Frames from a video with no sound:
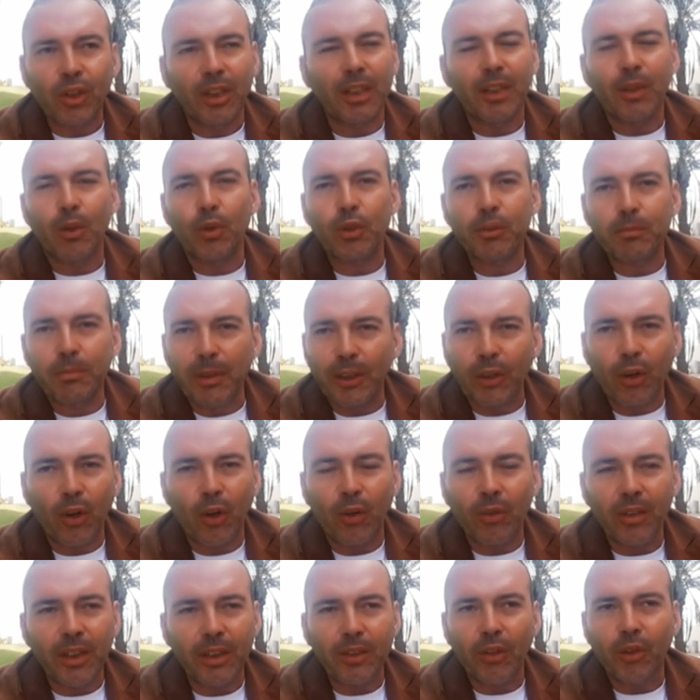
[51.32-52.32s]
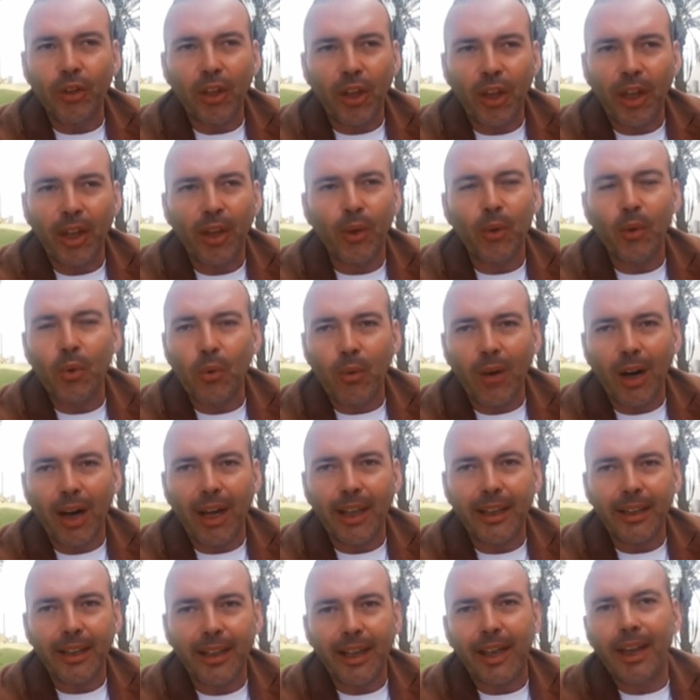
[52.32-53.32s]
cioè lo Sperone non è
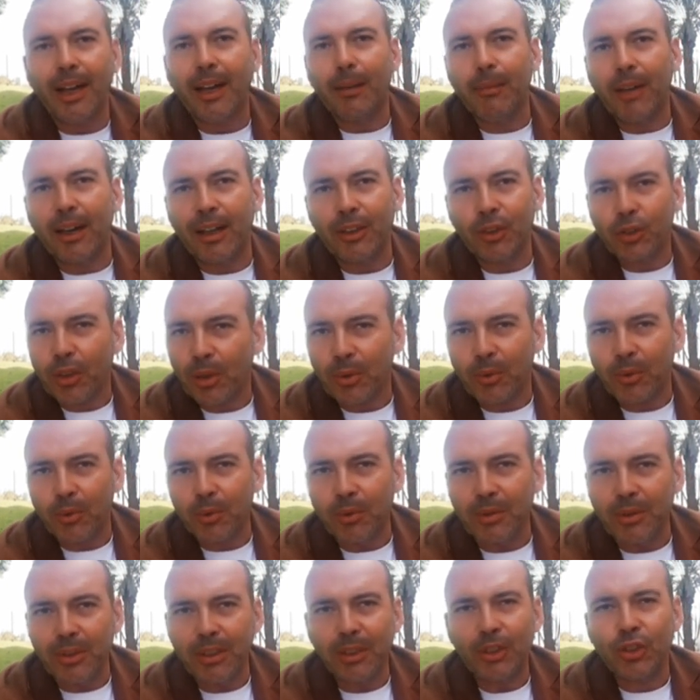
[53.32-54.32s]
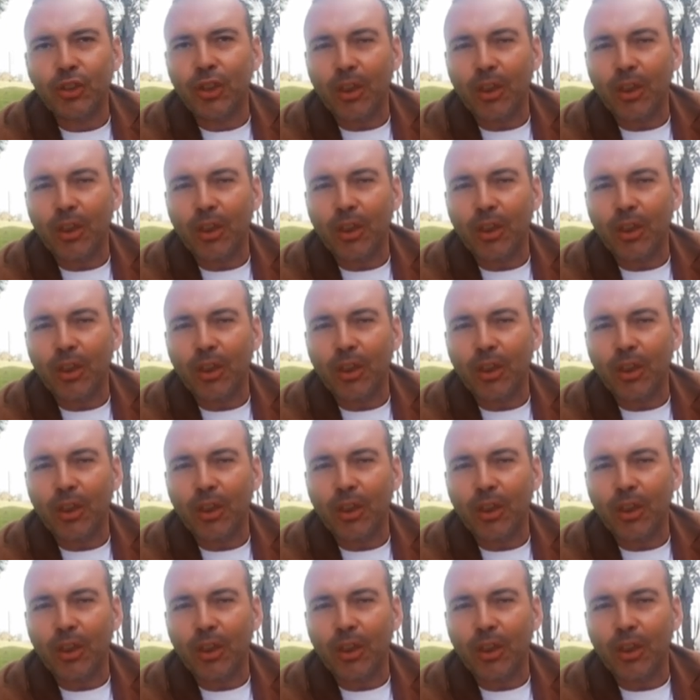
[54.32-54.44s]
uguale a Ciaculli,